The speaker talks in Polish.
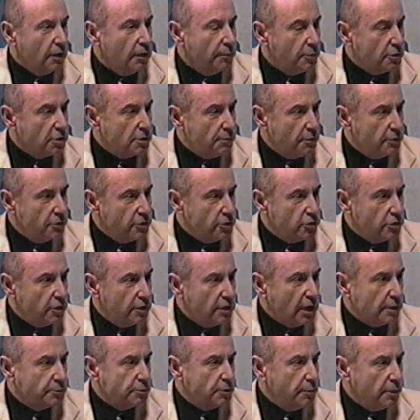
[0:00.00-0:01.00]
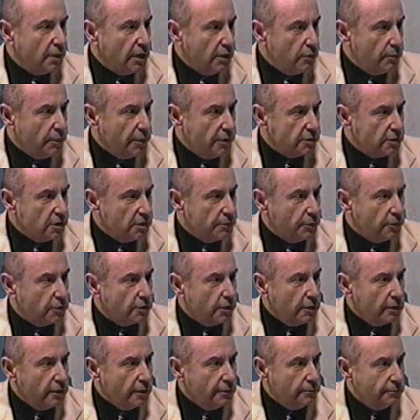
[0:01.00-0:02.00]
Proszę powiedzieć, jak przebiegały Pańskie
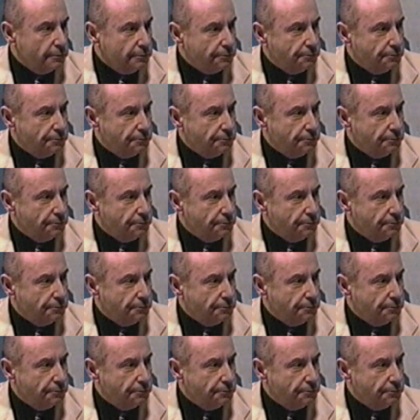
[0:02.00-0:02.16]
spotkania?